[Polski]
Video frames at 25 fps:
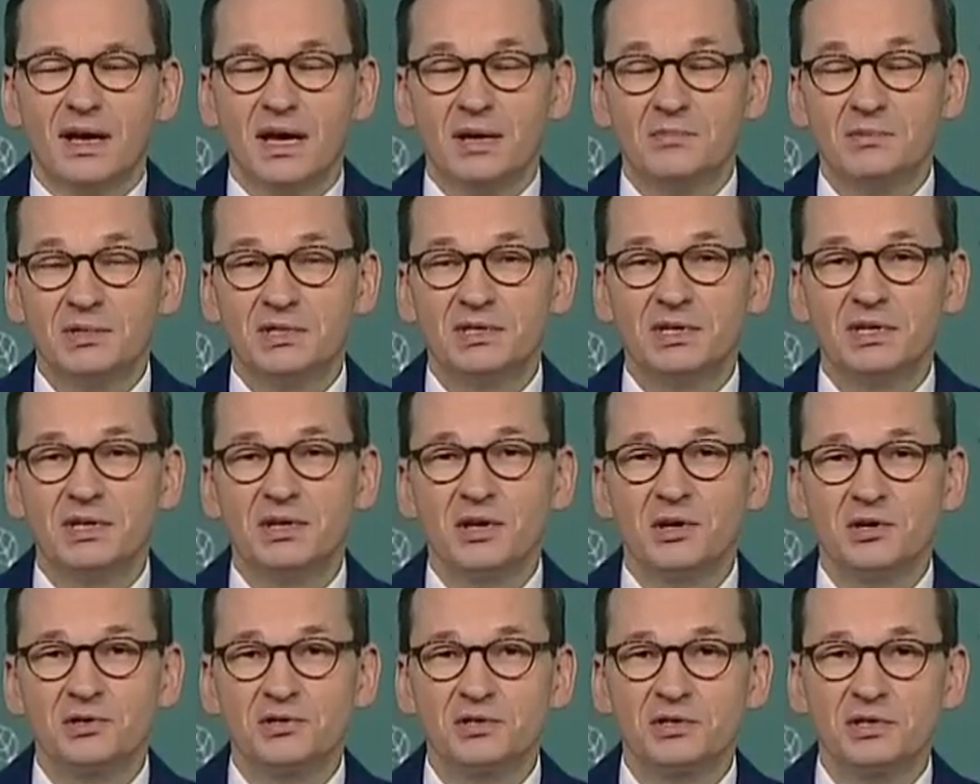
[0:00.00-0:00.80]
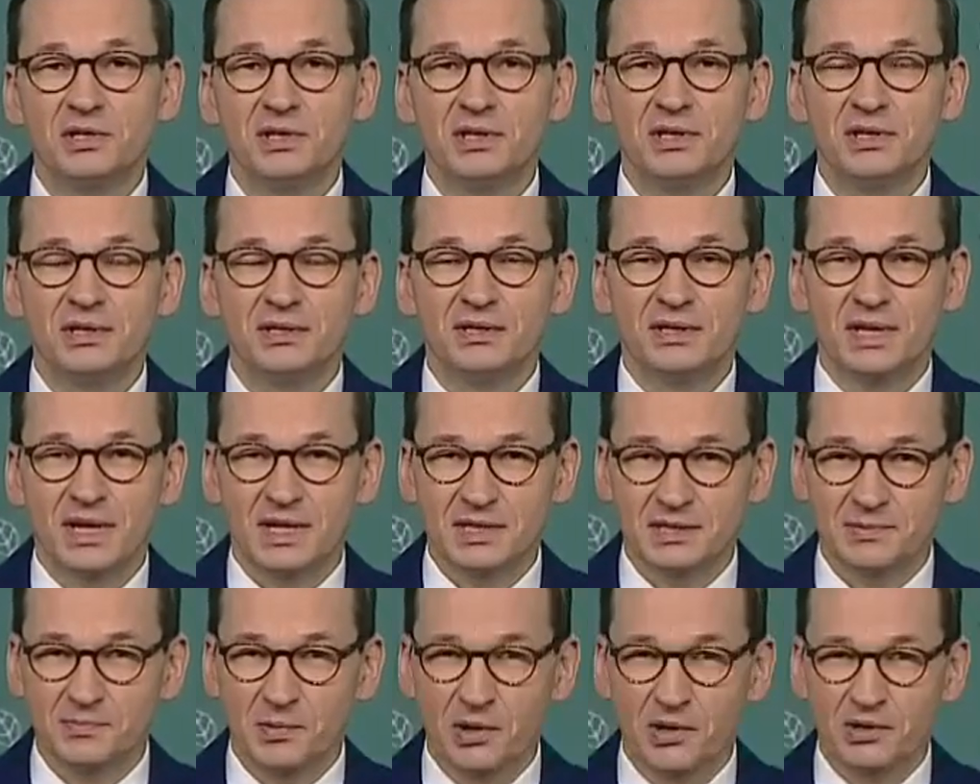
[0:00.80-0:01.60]
emisyjności
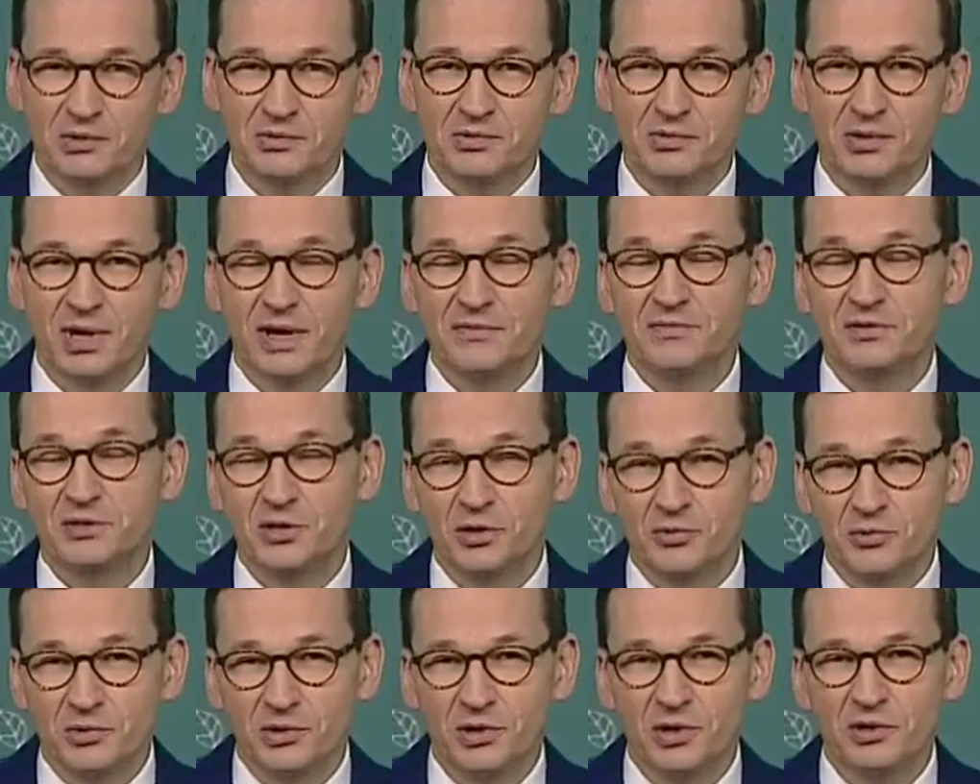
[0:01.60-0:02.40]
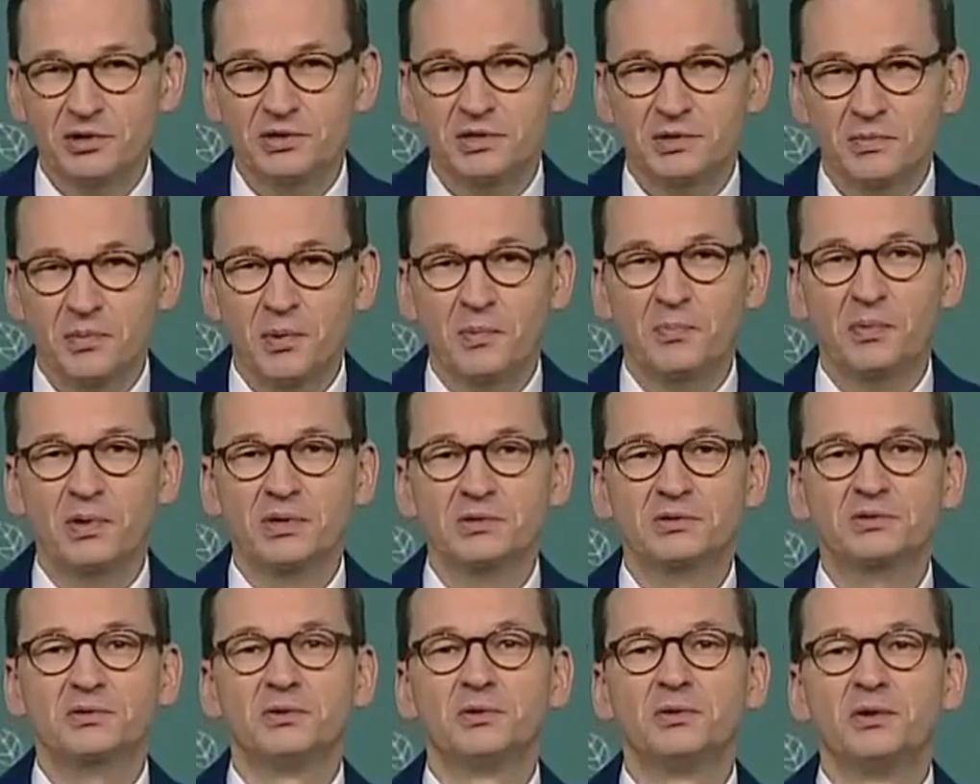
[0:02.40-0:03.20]
transportu, a w szczególności po
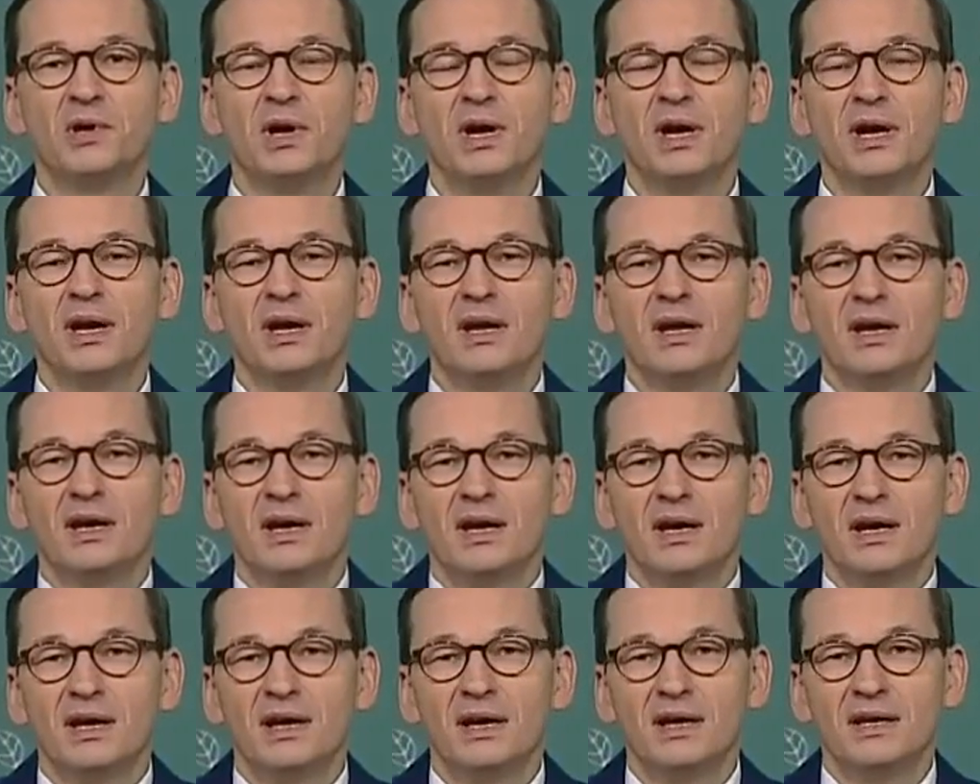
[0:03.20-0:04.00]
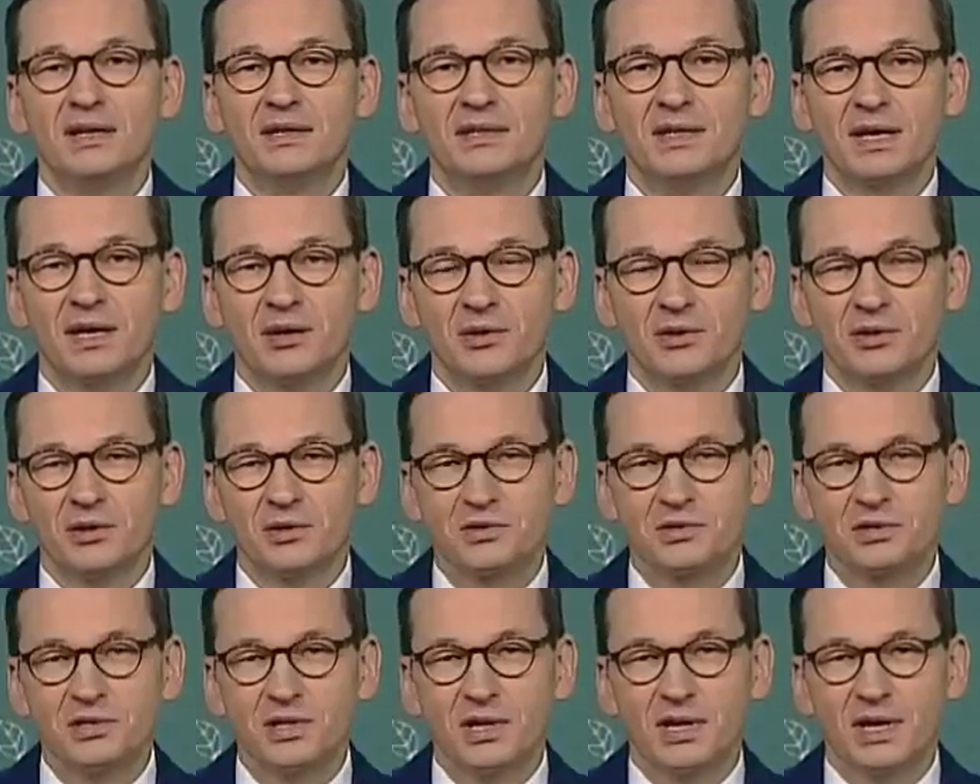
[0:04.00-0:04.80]
prostu e, tego
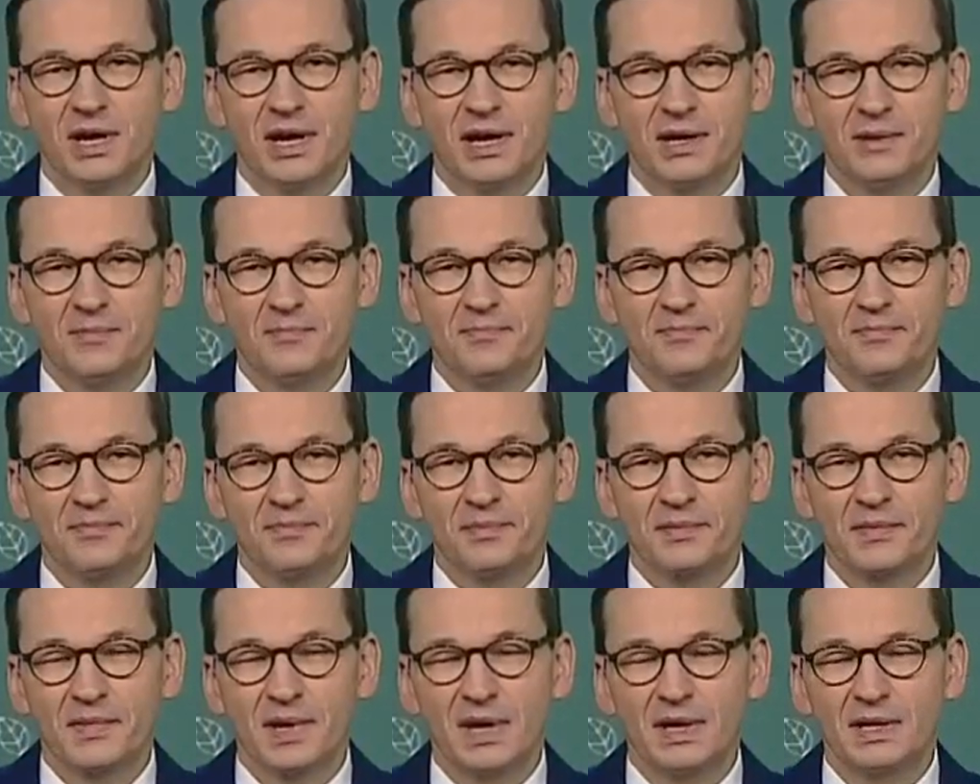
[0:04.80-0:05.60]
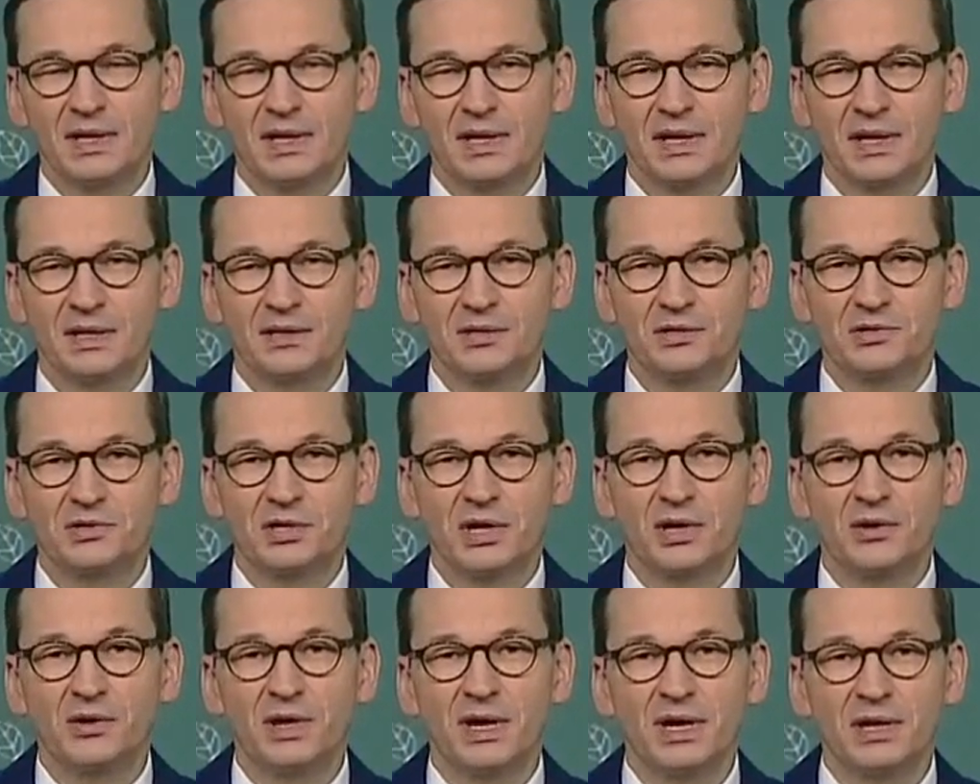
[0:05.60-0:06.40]
nośnika mm,
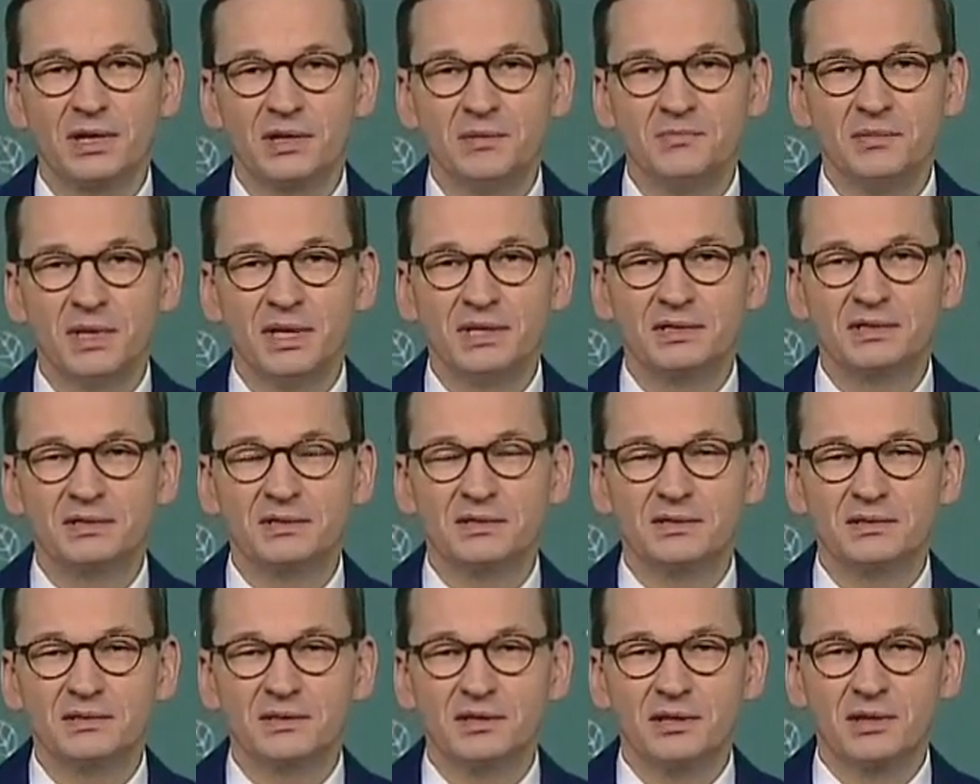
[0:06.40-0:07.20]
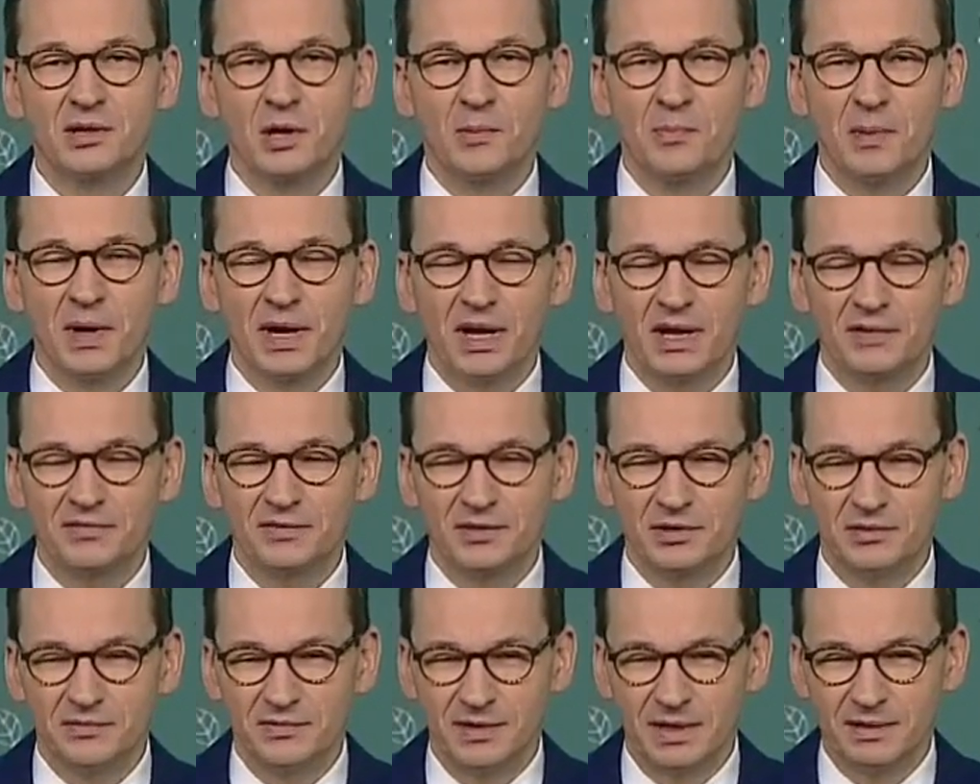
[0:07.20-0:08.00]
energetycznego, jakim jest ropa
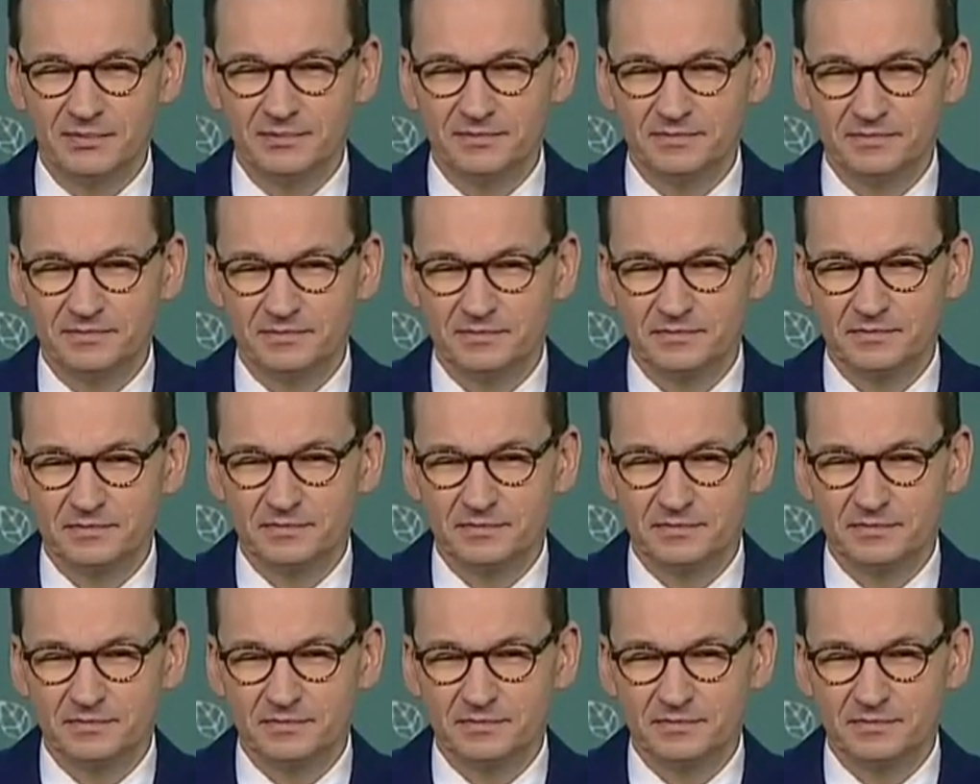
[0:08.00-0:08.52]
naftowa